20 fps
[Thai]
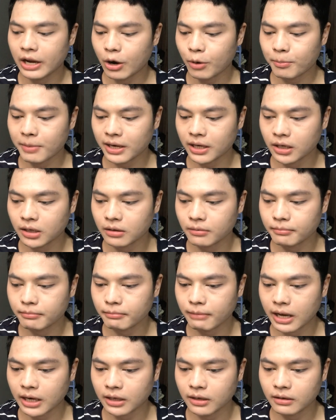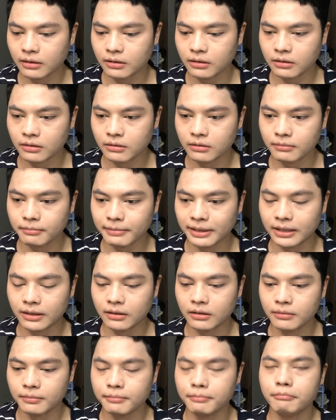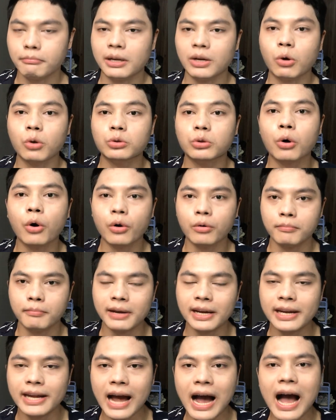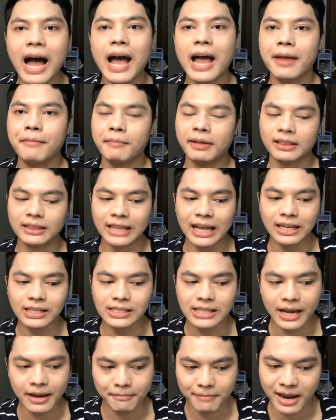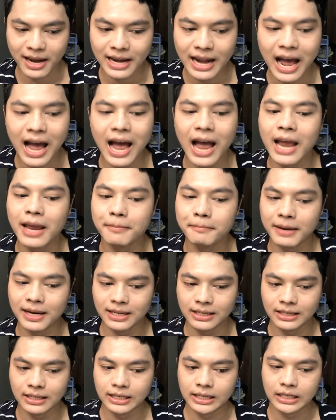แล้วมันมันมันมันอดทนไม่ได้ มันตั้งใจไม่ได้ มัน